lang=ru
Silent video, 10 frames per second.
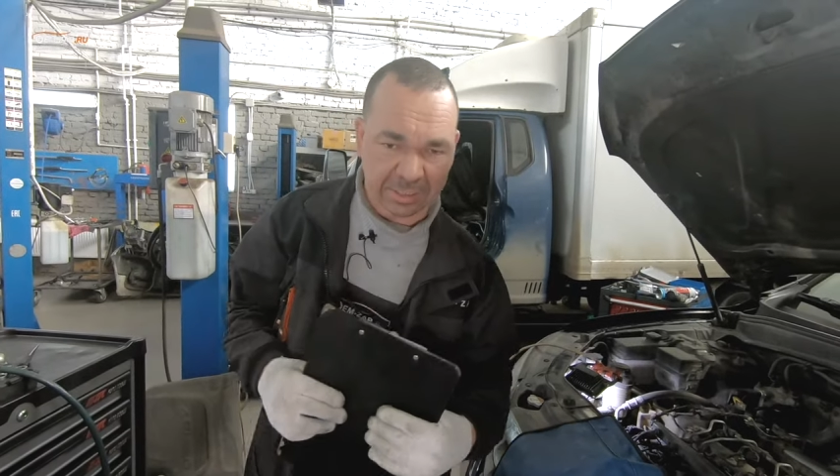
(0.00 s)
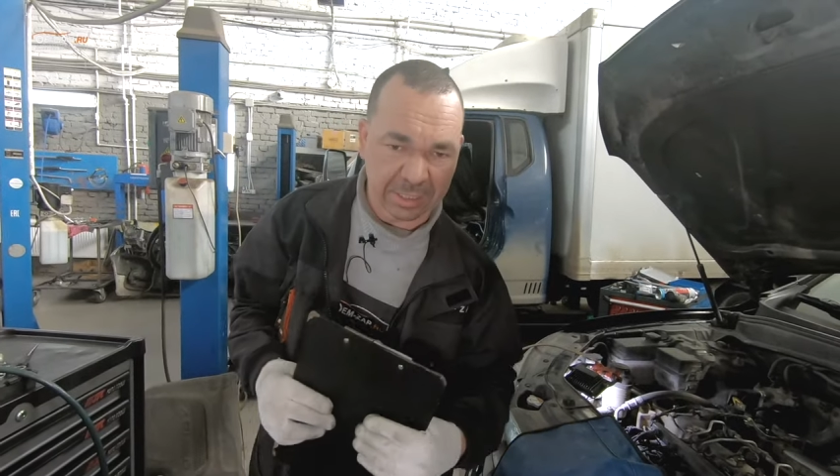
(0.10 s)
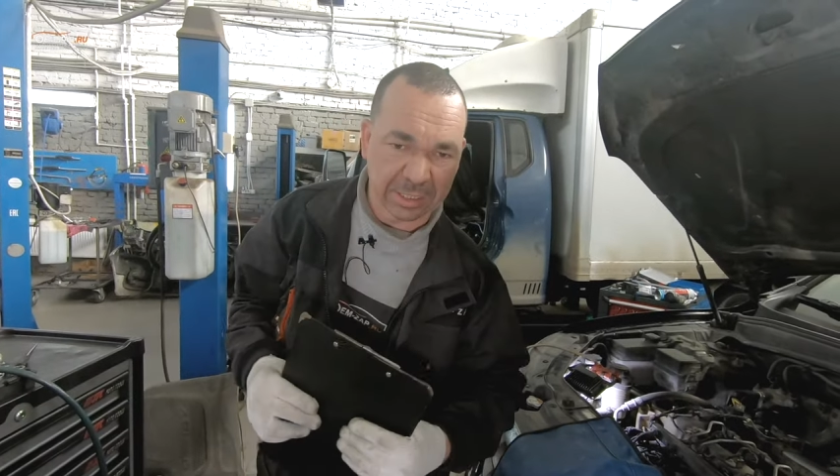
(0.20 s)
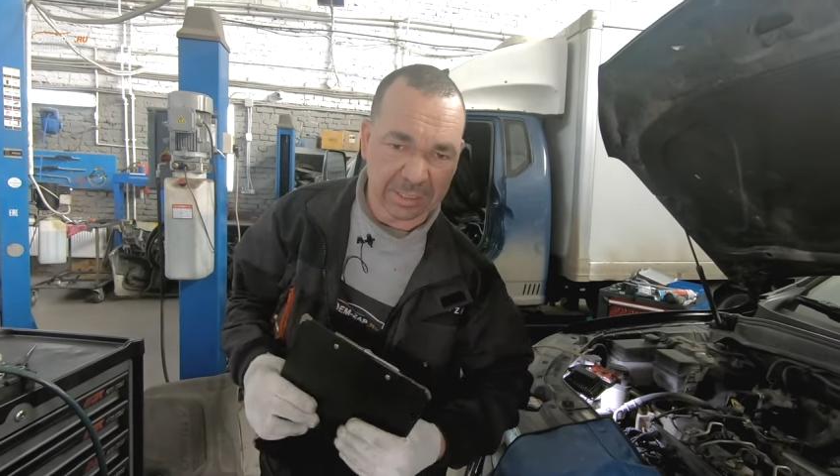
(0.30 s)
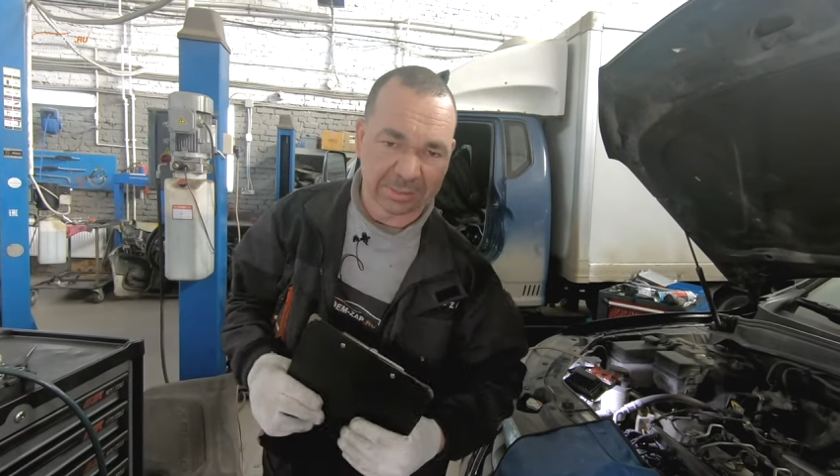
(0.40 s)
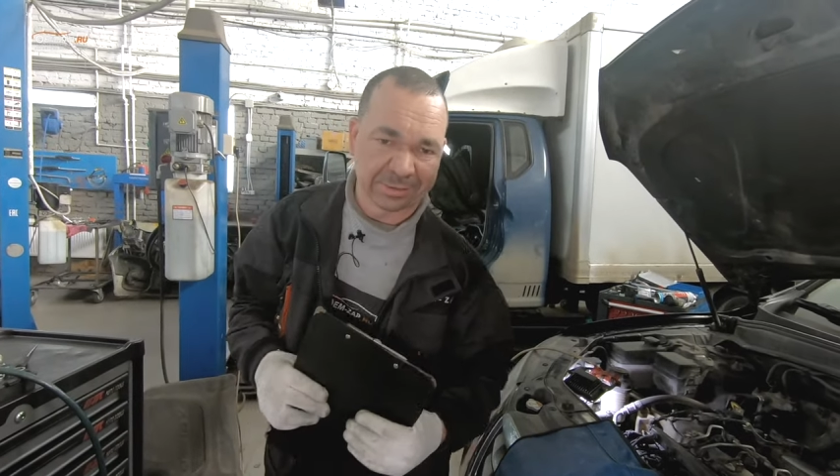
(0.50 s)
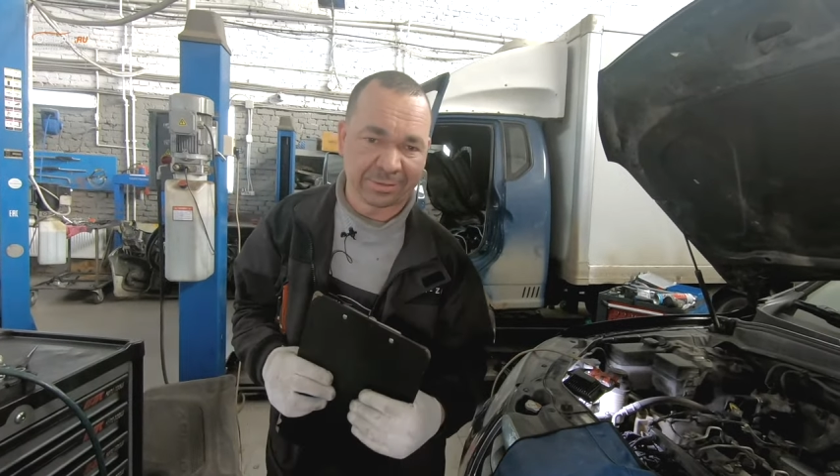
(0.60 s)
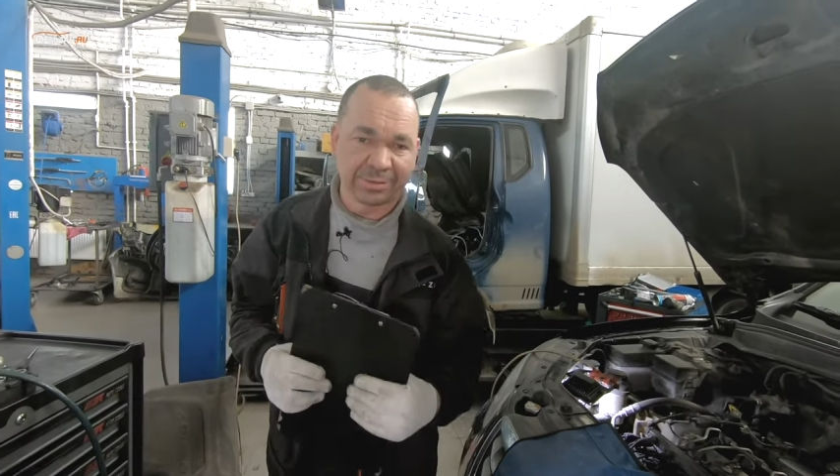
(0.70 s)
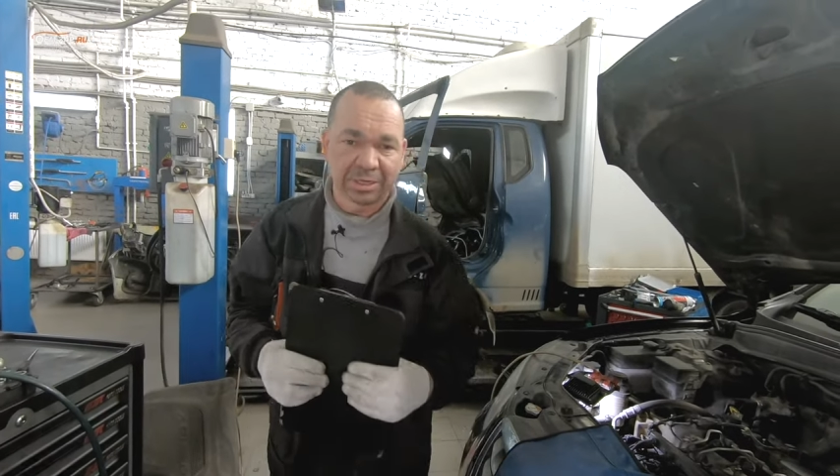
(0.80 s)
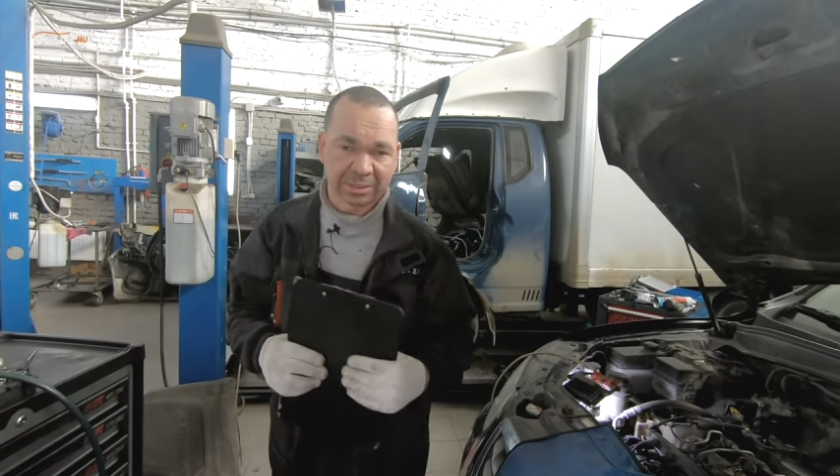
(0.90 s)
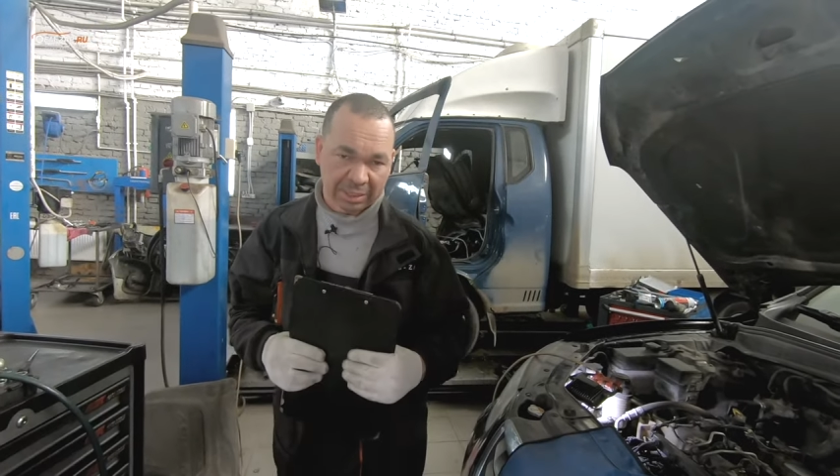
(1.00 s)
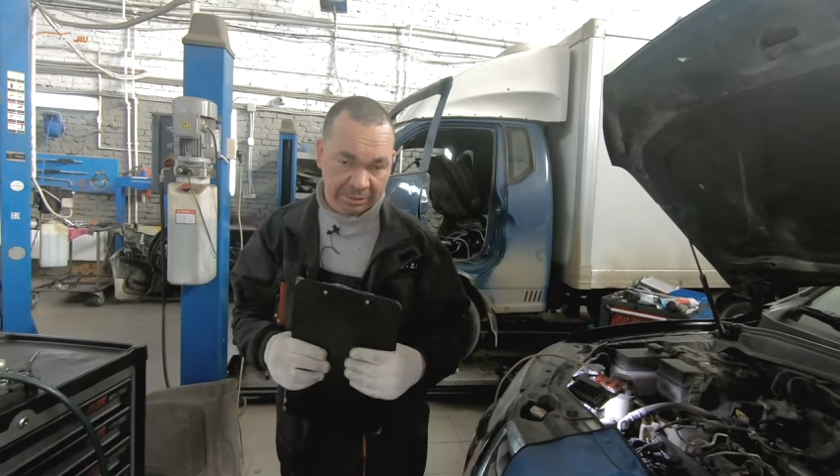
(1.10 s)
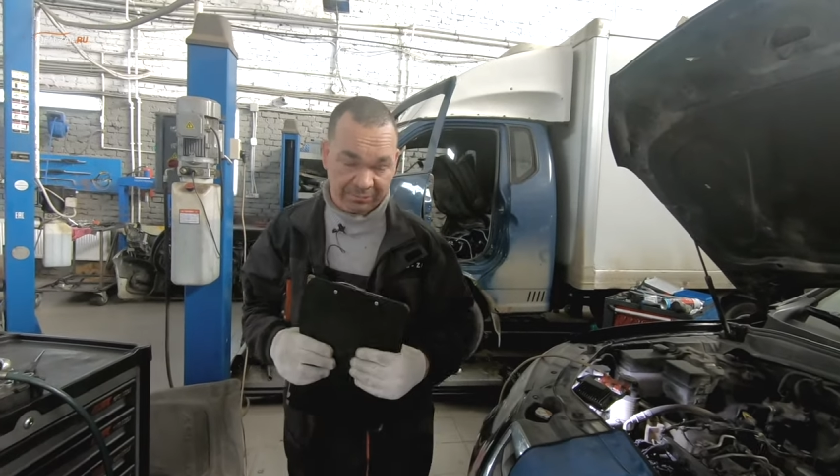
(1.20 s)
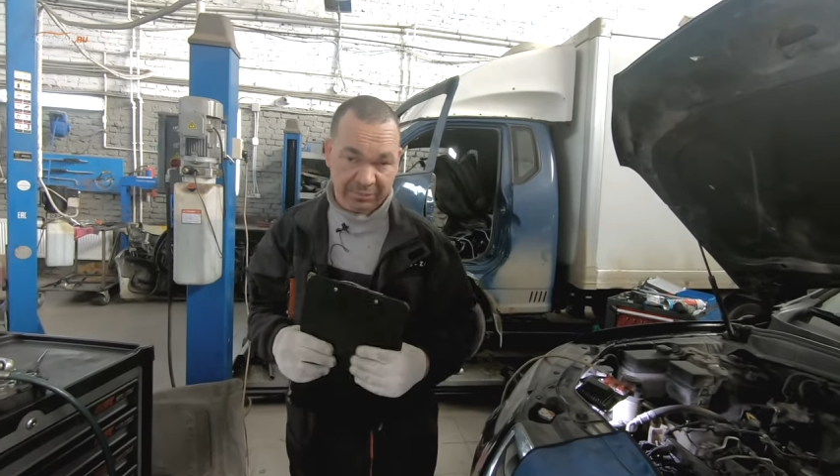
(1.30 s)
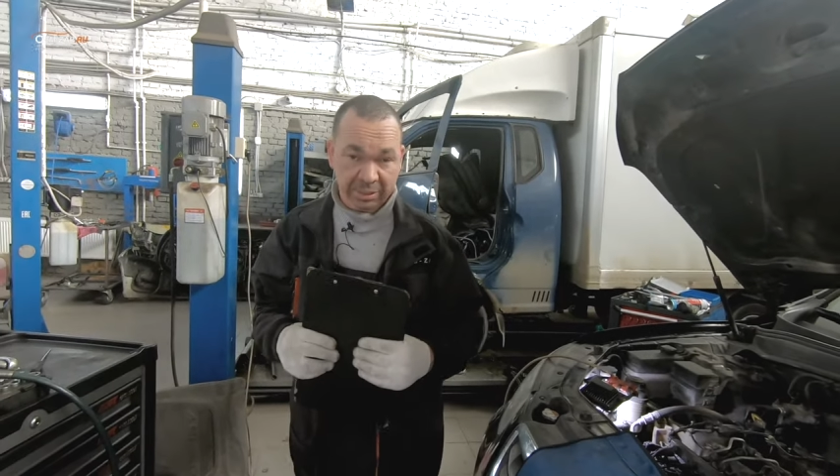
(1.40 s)
для
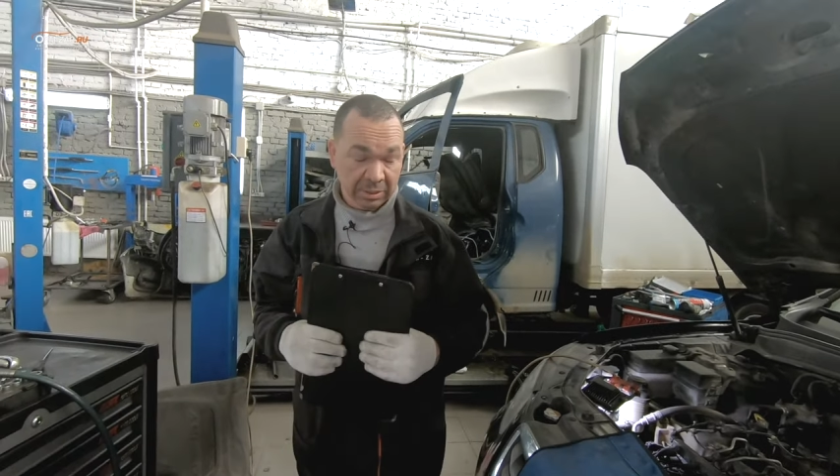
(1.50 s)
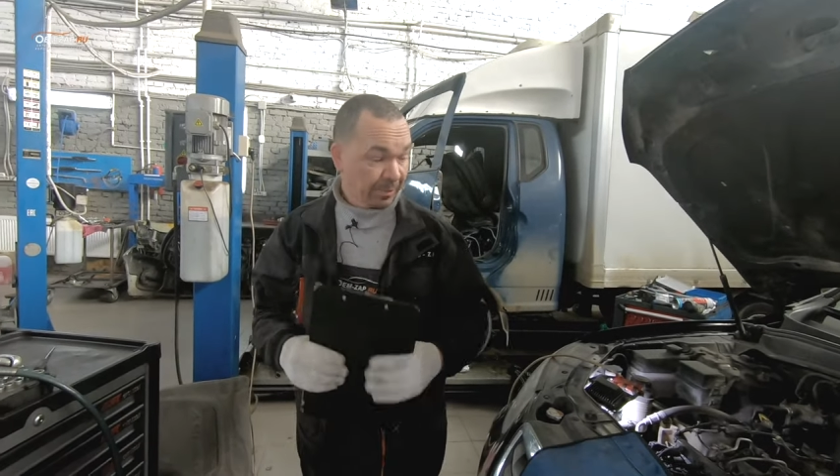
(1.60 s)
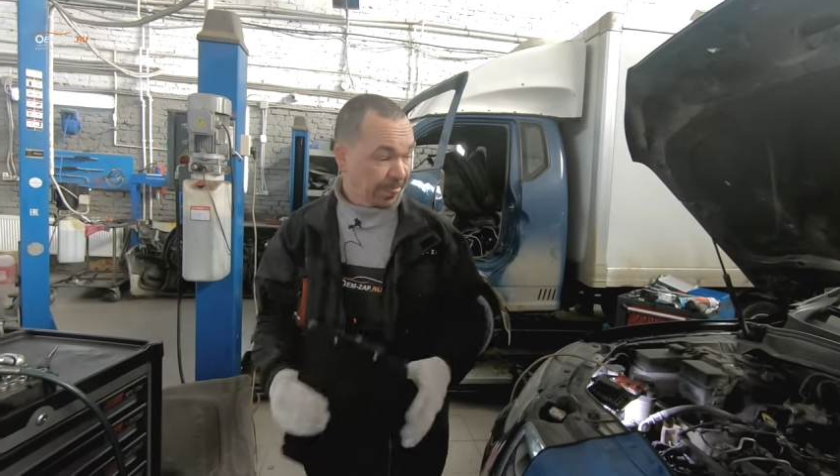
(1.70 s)
дилетантов, да?